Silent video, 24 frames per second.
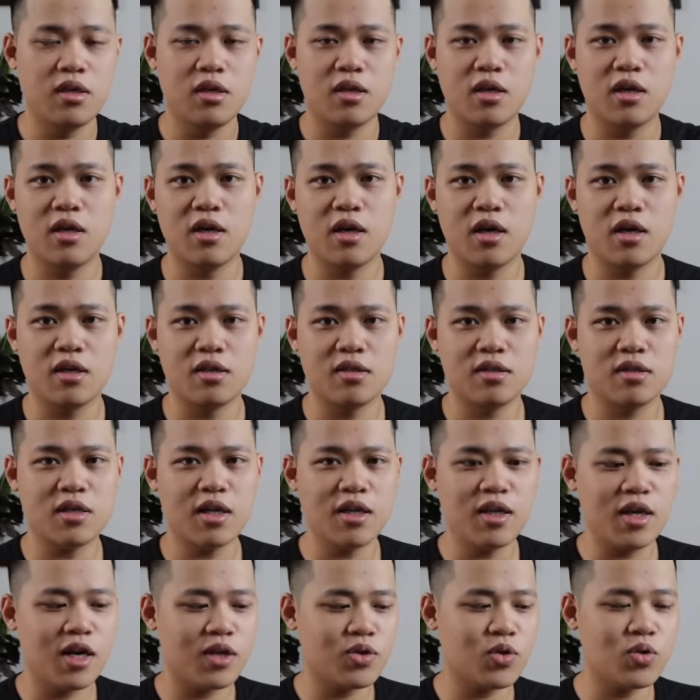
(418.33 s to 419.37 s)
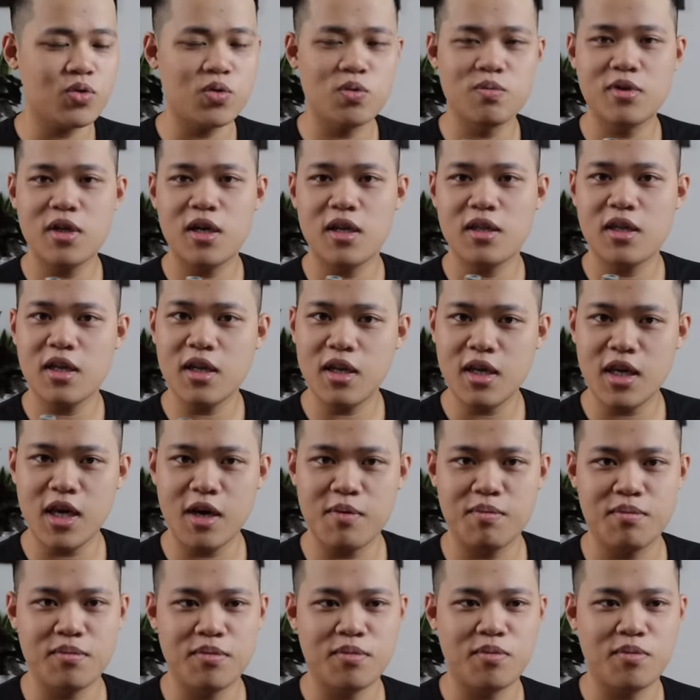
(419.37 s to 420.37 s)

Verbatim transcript: Thì tất nhiên là tôi dùng rất là tiết kiệm,